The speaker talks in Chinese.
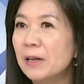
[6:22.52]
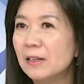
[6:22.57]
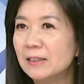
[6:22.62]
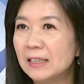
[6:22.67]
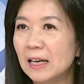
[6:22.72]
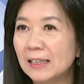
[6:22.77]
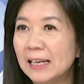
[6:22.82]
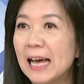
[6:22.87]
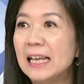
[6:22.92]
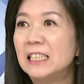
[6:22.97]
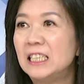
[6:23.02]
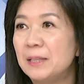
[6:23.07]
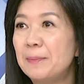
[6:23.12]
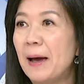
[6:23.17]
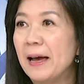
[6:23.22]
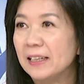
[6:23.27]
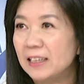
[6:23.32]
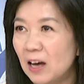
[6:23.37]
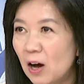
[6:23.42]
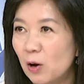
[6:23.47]
不知道这盖几
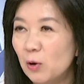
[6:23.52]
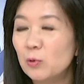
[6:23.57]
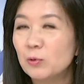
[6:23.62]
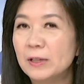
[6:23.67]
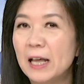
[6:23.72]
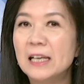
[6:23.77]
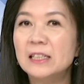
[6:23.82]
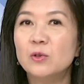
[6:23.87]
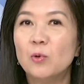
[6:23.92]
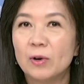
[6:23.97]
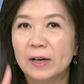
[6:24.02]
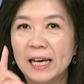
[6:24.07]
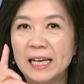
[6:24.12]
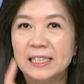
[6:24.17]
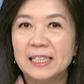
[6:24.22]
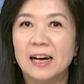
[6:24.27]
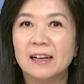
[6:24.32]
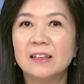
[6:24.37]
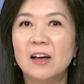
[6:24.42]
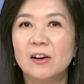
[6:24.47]
百条路，但是我可
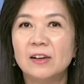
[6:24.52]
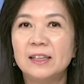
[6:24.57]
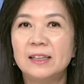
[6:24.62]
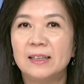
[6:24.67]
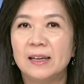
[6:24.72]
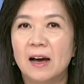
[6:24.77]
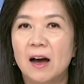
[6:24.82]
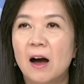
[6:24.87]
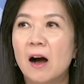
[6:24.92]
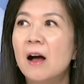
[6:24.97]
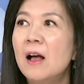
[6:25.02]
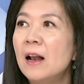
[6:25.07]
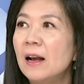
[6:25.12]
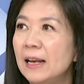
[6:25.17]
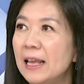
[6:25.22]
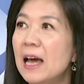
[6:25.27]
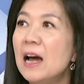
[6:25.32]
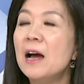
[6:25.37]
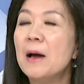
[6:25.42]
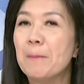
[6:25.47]
以强调一点哈，
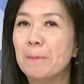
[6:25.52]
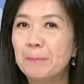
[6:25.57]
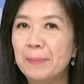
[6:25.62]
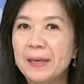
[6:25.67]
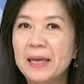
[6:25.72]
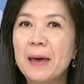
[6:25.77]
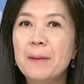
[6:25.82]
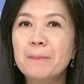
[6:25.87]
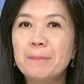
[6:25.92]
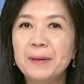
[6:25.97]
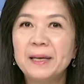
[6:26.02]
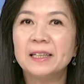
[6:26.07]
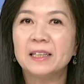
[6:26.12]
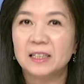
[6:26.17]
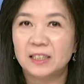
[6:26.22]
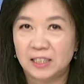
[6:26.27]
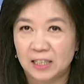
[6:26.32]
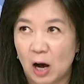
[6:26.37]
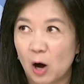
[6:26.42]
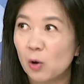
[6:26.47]
连很偏僻
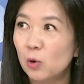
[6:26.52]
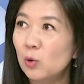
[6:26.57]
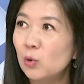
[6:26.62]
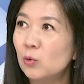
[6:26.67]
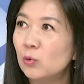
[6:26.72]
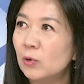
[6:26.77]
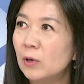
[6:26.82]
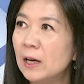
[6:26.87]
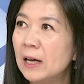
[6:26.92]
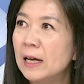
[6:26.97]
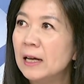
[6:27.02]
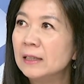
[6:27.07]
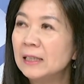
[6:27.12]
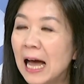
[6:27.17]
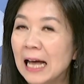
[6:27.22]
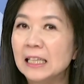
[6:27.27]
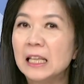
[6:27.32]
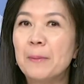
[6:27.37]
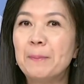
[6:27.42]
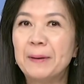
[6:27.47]
的小路，
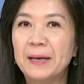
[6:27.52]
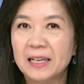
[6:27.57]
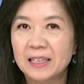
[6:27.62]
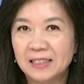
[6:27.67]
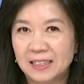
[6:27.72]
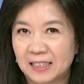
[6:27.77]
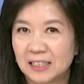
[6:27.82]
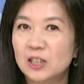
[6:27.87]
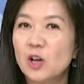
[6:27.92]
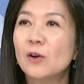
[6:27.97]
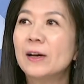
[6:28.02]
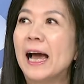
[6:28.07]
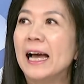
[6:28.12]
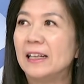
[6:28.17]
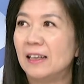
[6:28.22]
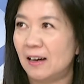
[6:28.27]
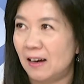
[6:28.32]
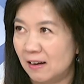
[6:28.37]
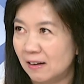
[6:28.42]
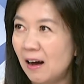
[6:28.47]
它的品质都
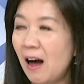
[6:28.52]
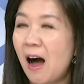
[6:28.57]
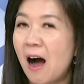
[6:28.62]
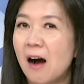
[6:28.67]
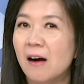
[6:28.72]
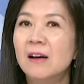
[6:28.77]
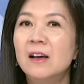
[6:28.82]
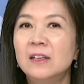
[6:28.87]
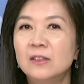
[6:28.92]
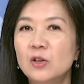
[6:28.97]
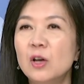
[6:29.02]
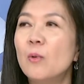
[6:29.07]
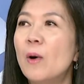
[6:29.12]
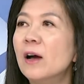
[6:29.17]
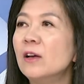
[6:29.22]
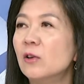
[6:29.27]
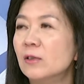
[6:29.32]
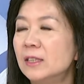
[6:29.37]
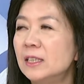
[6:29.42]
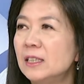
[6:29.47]
盖得很好。所以
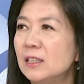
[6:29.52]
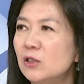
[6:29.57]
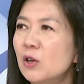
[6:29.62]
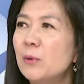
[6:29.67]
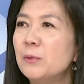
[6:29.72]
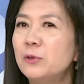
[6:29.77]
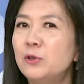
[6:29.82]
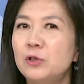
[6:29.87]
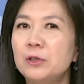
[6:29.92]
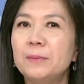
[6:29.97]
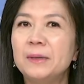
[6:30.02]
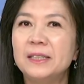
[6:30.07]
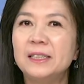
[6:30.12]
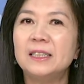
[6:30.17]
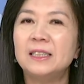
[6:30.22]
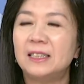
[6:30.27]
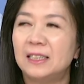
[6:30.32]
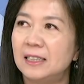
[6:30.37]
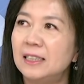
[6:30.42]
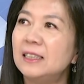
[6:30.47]
网友自己，就居民
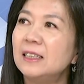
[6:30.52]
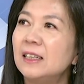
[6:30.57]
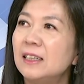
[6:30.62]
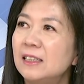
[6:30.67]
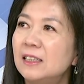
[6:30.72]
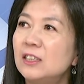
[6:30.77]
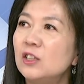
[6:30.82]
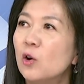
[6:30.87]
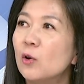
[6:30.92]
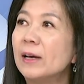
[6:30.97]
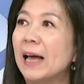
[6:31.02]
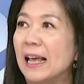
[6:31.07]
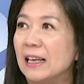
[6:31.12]
自己心里是有